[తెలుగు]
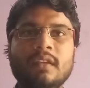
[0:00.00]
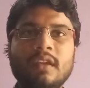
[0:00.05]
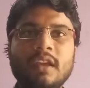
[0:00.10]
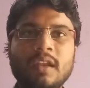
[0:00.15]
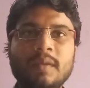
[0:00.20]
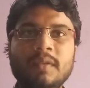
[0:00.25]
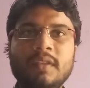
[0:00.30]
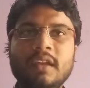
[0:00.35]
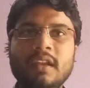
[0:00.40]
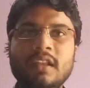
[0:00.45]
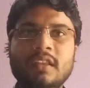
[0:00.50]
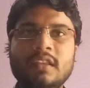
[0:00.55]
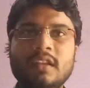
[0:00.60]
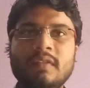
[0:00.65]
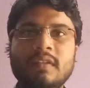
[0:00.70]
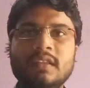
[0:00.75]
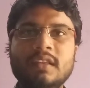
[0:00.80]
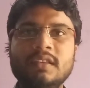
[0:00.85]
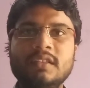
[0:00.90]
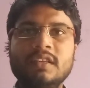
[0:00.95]
ఎనిమిదేళ్ల
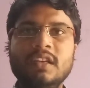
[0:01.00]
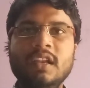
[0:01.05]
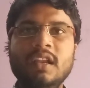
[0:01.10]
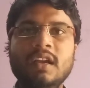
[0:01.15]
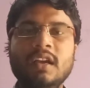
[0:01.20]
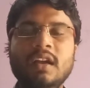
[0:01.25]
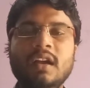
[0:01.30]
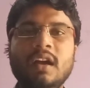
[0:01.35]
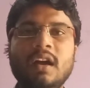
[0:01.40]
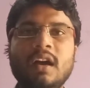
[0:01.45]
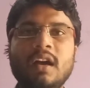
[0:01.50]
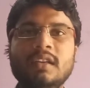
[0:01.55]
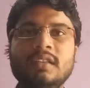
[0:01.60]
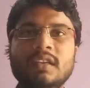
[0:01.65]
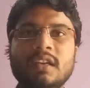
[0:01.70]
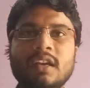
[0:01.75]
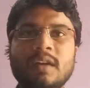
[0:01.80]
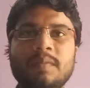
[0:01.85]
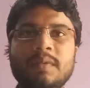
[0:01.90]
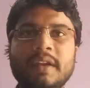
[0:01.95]
తర్వాత శ్రీలంక
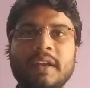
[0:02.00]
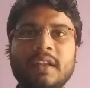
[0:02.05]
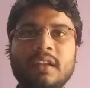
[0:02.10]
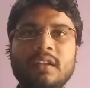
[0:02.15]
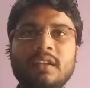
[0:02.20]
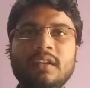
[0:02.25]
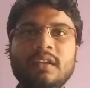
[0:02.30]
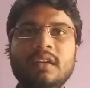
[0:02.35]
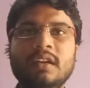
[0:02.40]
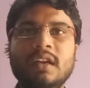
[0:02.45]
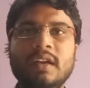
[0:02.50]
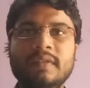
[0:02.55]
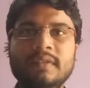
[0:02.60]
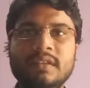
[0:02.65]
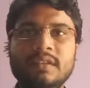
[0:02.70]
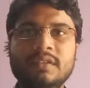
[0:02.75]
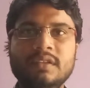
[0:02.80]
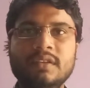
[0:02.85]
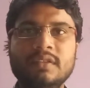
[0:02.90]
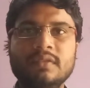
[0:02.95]
ఆసియా కప్ టైటిల్ని
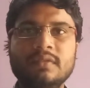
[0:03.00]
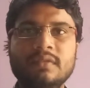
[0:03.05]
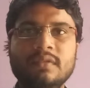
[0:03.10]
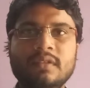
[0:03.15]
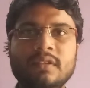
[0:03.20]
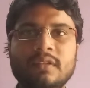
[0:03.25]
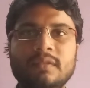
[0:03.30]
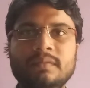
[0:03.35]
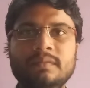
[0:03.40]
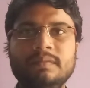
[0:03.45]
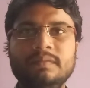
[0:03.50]
కైవసం చేసుకుంది